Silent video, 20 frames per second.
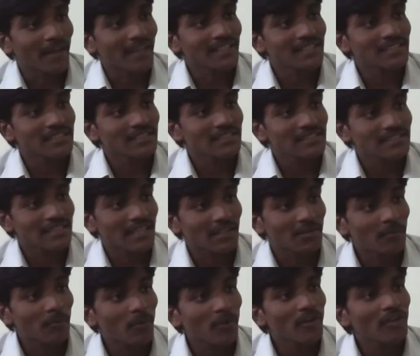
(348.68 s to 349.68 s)
మనిషి
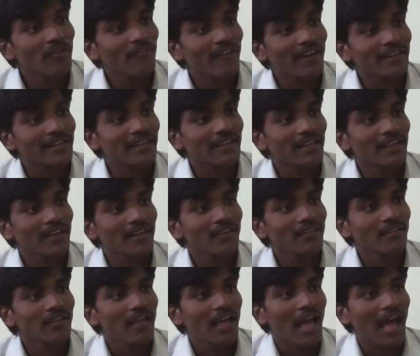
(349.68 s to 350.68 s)
చనిపోయిన వెంటనే
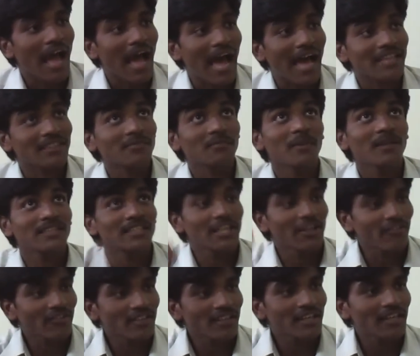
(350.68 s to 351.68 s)
ఆత్మ
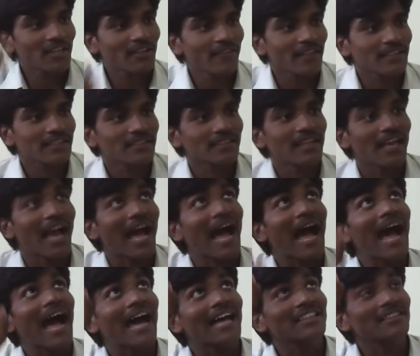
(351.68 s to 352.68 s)
దేవుని దగ్గరికి వెళ్తుంది
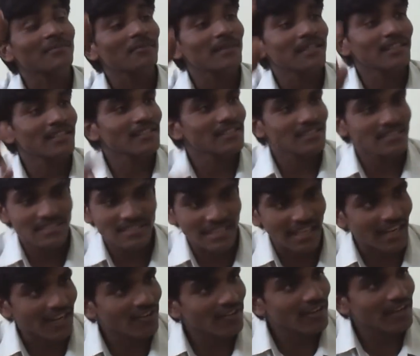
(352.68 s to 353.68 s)
ఆ ఆత్మకి
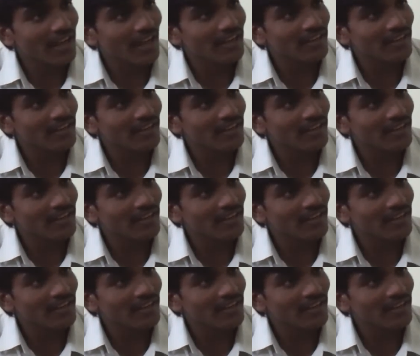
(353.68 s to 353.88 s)
చలనం